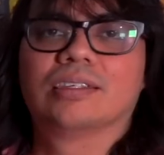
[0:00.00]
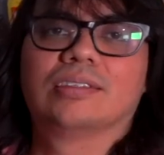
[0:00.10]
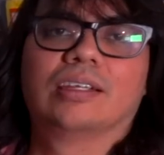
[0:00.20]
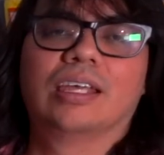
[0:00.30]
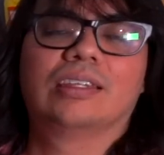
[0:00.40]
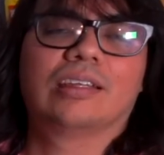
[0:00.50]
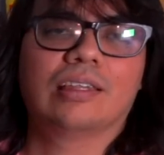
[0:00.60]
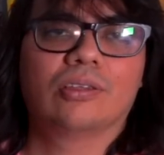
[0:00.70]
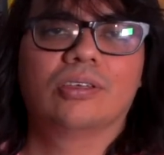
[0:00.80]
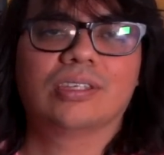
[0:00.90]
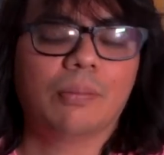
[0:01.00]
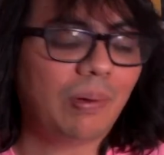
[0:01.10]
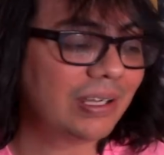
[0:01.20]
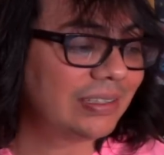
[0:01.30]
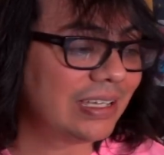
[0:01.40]
que están ahí tratando de
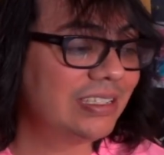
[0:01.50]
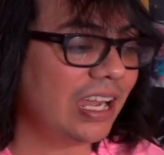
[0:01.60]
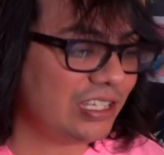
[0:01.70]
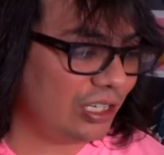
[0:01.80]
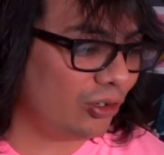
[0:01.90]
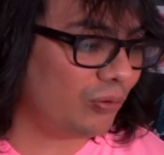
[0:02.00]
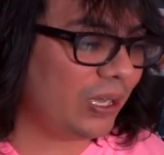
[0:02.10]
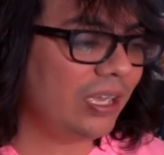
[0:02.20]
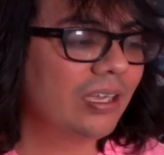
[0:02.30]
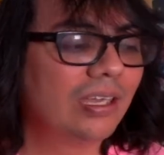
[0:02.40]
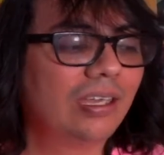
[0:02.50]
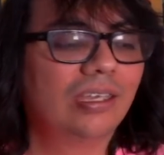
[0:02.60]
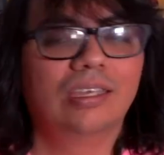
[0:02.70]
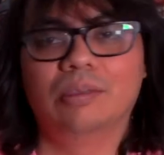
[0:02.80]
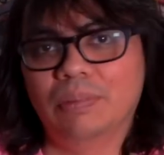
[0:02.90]
escapar, están Yajirobe
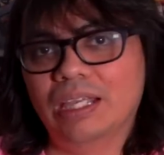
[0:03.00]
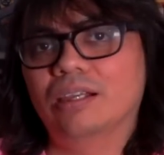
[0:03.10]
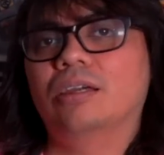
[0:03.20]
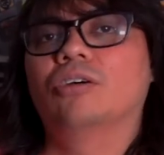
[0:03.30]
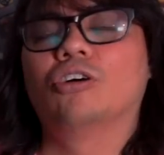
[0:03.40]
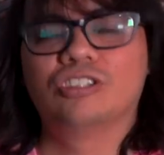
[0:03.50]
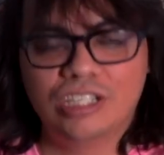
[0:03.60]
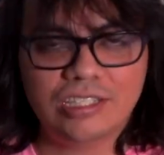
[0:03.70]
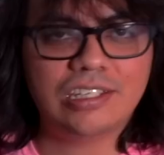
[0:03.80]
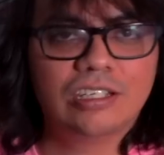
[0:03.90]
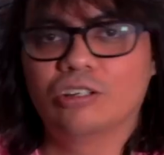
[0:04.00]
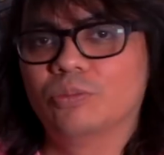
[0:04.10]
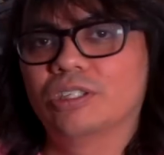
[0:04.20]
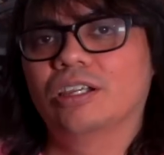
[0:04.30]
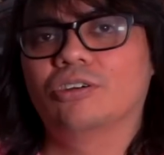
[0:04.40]
y Milk o Chichi,
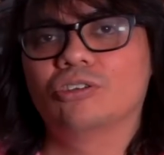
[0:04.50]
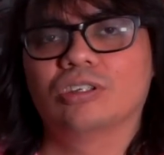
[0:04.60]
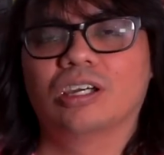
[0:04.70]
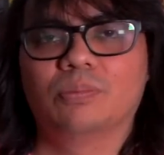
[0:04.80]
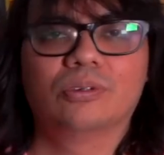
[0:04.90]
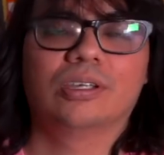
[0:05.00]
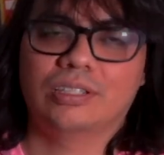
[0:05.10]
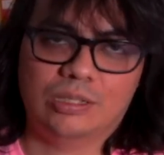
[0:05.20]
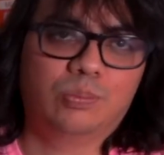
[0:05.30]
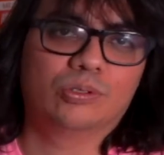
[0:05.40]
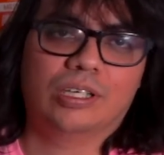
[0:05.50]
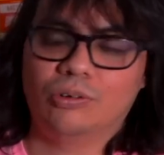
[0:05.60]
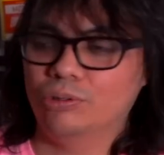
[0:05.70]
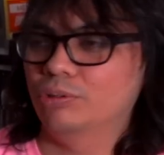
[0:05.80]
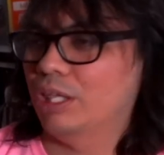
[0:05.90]
como se le conoce en Japón, que es la esposa
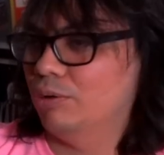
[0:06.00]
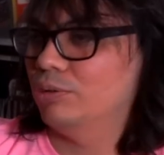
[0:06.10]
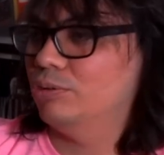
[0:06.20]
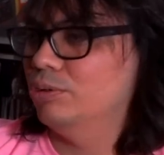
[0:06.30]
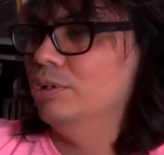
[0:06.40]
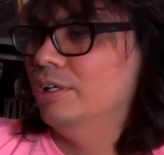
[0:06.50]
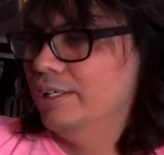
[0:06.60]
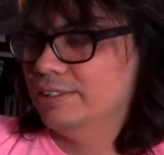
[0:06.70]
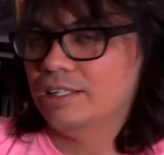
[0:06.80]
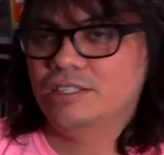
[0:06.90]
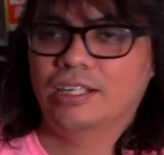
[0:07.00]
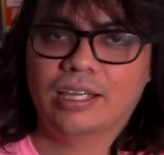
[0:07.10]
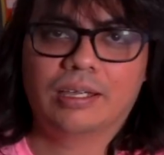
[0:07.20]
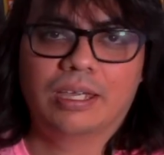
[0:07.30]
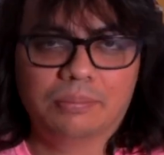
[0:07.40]
de Goku, esta
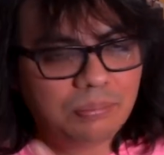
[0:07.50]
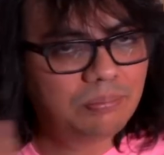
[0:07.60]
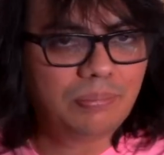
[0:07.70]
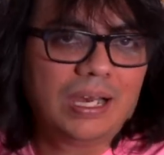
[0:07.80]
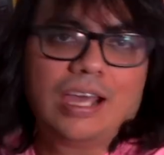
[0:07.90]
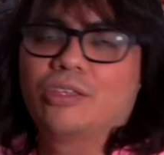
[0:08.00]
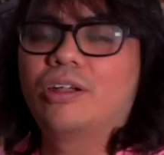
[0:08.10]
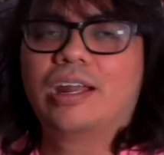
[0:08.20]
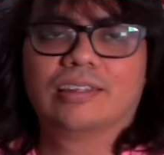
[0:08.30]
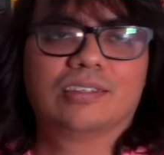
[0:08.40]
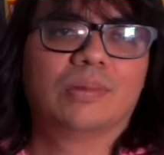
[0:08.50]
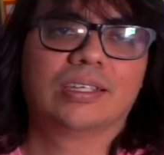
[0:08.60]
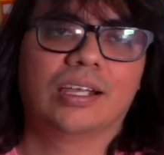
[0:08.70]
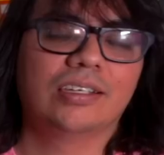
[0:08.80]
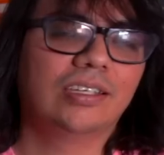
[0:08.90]
chica que peleadora artes
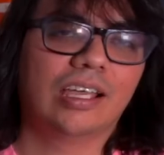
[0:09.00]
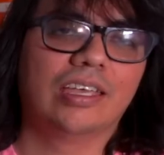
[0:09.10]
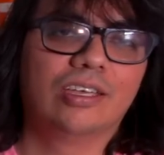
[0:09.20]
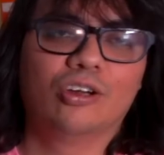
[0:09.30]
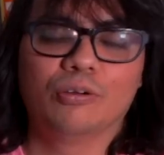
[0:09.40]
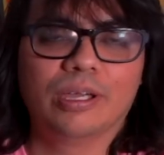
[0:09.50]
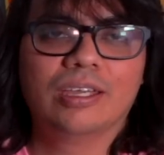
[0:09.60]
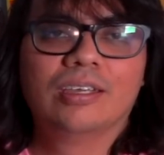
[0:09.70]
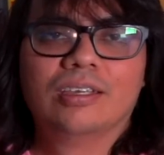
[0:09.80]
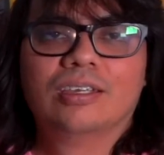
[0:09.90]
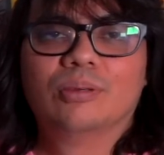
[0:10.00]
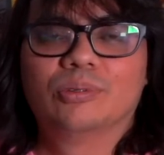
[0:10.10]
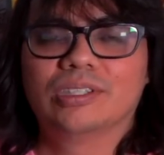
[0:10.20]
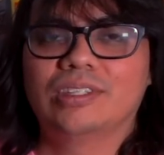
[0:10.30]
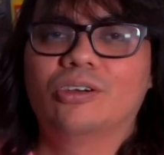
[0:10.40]
marciales y Yajirobe
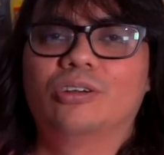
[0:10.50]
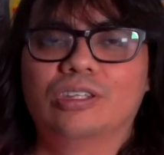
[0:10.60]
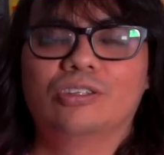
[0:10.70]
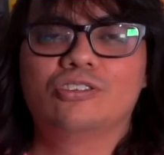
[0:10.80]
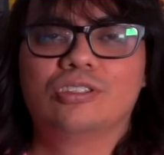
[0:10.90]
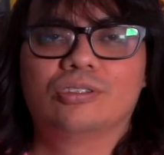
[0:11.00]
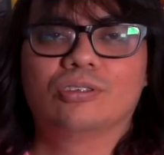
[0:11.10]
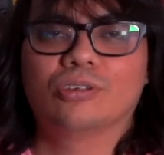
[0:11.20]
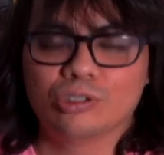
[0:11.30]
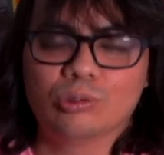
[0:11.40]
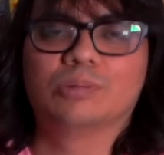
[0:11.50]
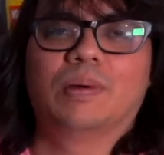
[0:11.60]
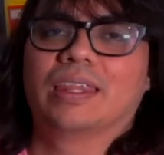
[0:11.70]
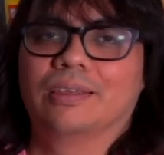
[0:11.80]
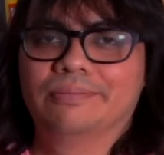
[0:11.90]
pues este gordito chistoso con su
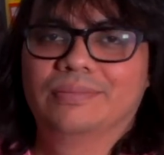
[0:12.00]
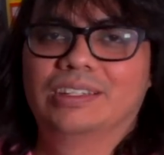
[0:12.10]
espada.